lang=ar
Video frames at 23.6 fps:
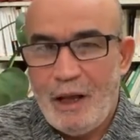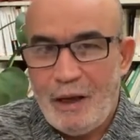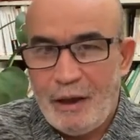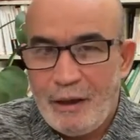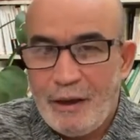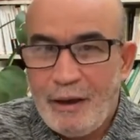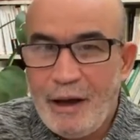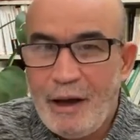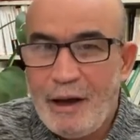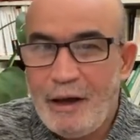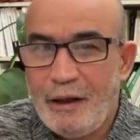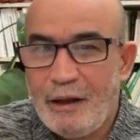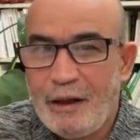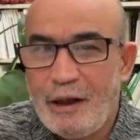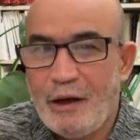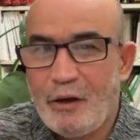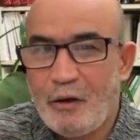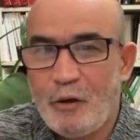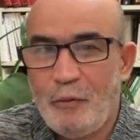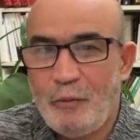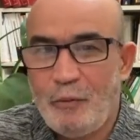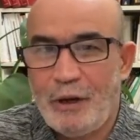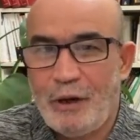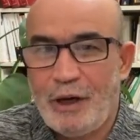الكارثه
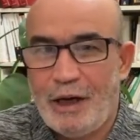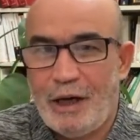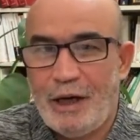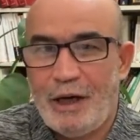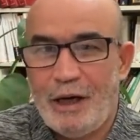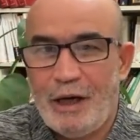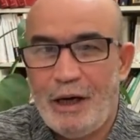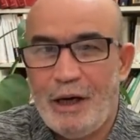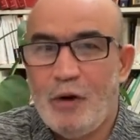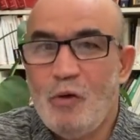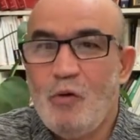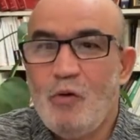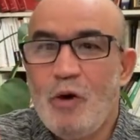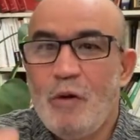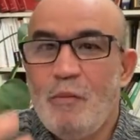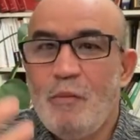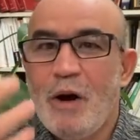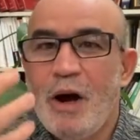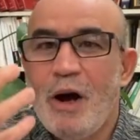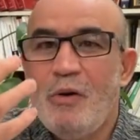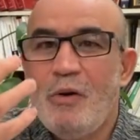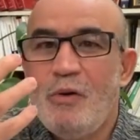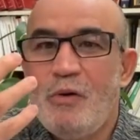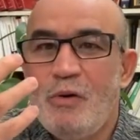الكبرى هو
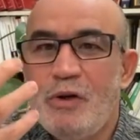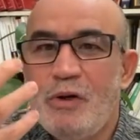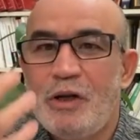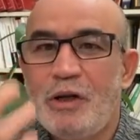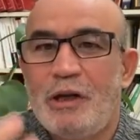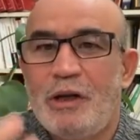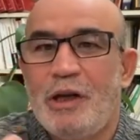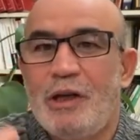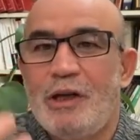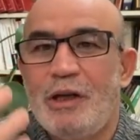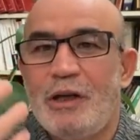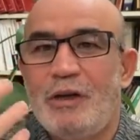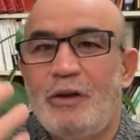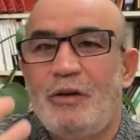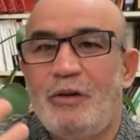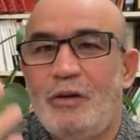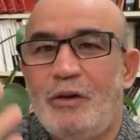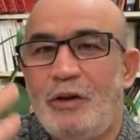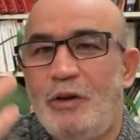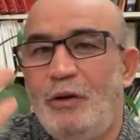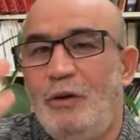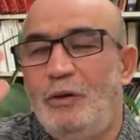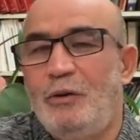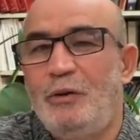ماهوش
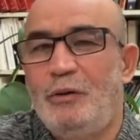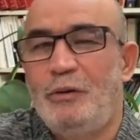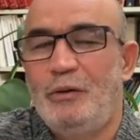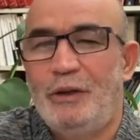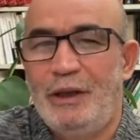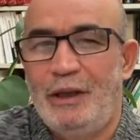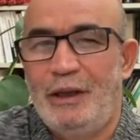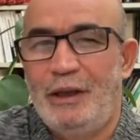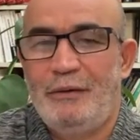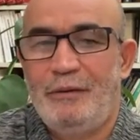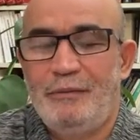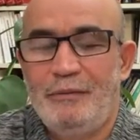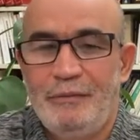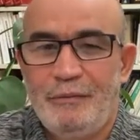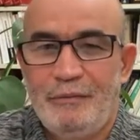تجسس الحدودي